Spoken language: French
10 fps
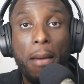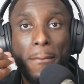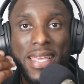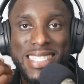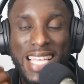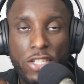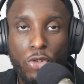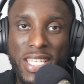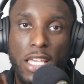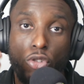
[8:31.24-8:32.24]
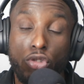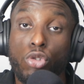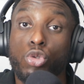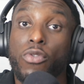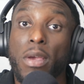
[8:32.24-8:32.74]
Mais sache que c'est quelque chose
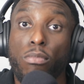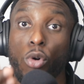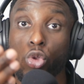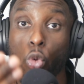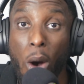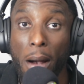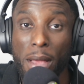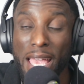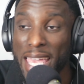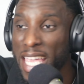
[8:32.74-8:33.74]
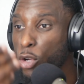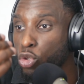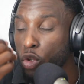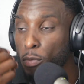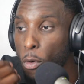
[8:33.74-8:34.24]
que tu fais pour toi et que
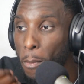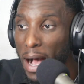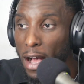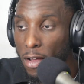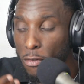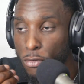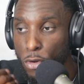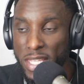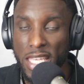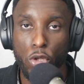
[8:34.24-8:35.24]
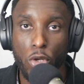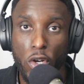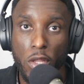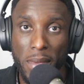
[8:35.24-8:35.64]
tu ne peux pas venir devant une